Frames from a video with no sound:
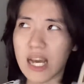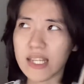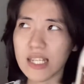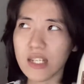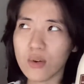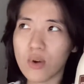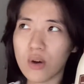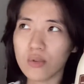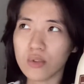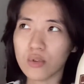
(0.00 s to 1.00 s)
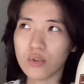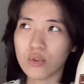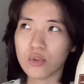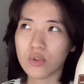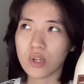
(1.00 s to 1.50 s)
I think nakuha ko to.
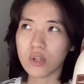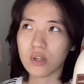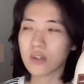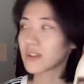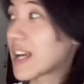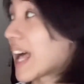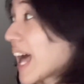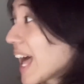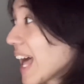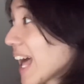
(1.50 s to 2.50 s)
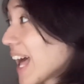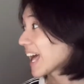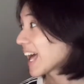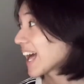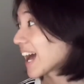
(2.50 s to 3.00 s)
Hello? Ano? Ha? Ano?
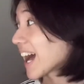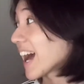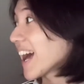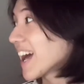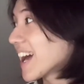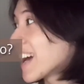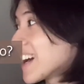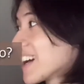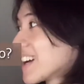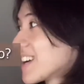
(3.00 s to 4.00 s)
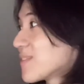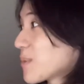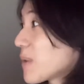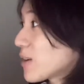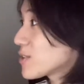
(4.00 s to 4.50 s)
Ha? Babango.
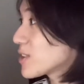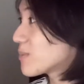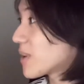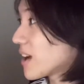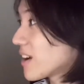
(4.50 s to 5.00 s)
Babango to, di ba?